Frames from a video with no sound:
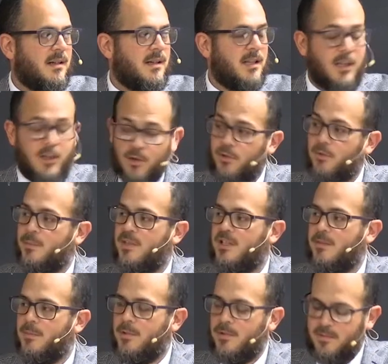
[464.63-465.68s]
de Dios
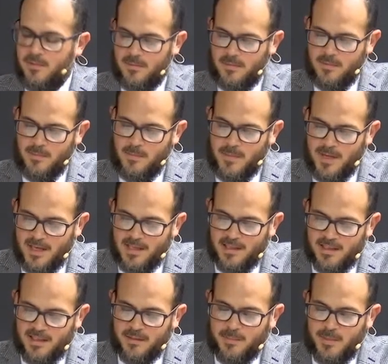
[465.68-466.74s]
mismo, vienen
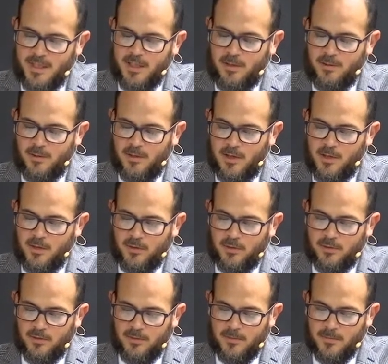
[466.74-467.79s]
del Espíritu de
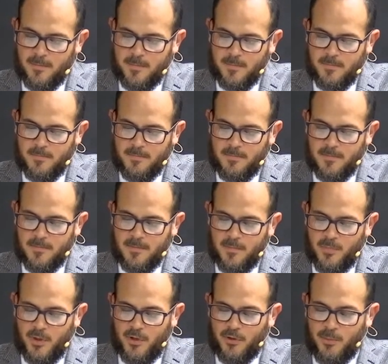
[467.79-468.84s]
Dios.
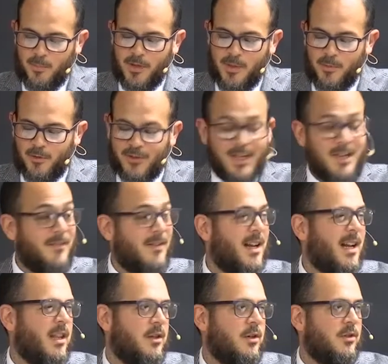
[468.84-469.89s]
Por eso podemos alabar
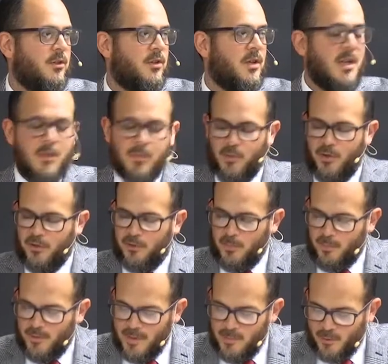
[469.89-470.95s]
a Dios, por eso
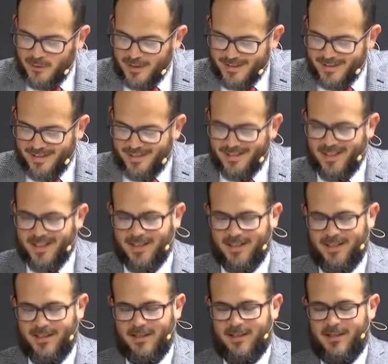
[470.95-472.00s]
podemos
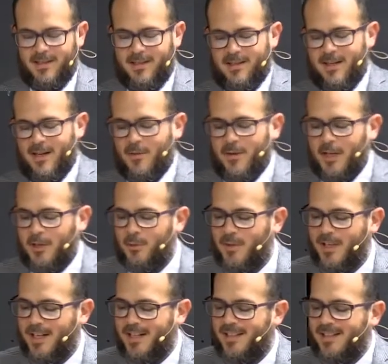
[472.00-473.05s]
exaltarle. Aunque
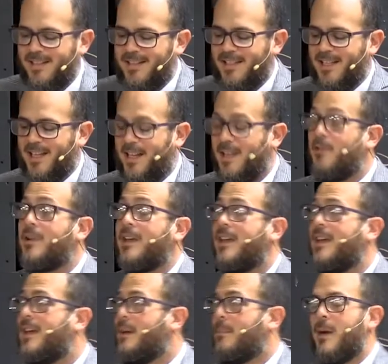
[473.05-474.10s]
tuviera necesidad,
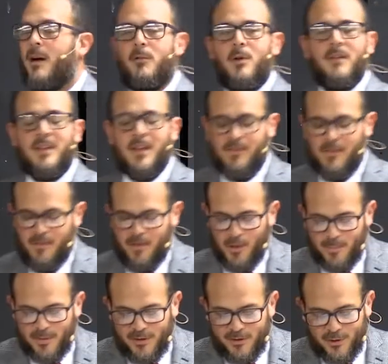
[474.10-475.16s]
aunque Pablo había
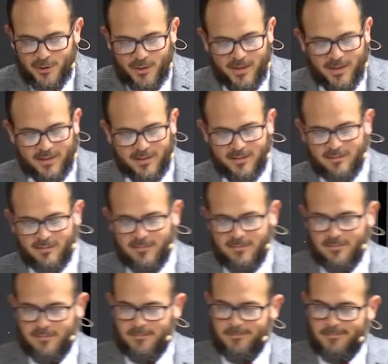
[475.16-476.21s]
vivido prisiones,
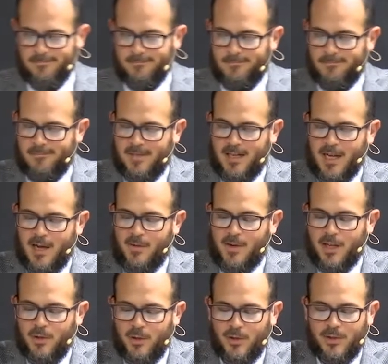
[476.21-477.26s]

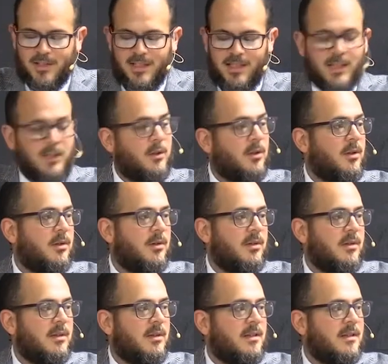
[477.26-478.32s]
aunque no lo tenía todo,
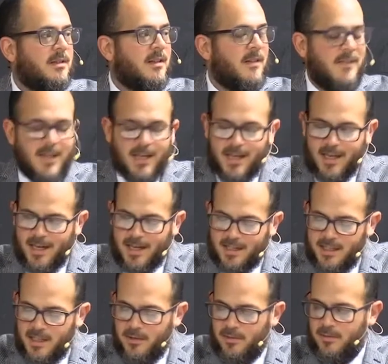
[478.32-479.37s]
sabía que era
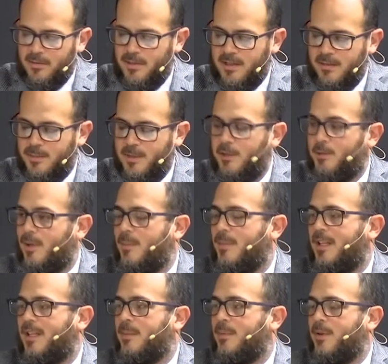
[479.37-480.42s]
rico espiritualmente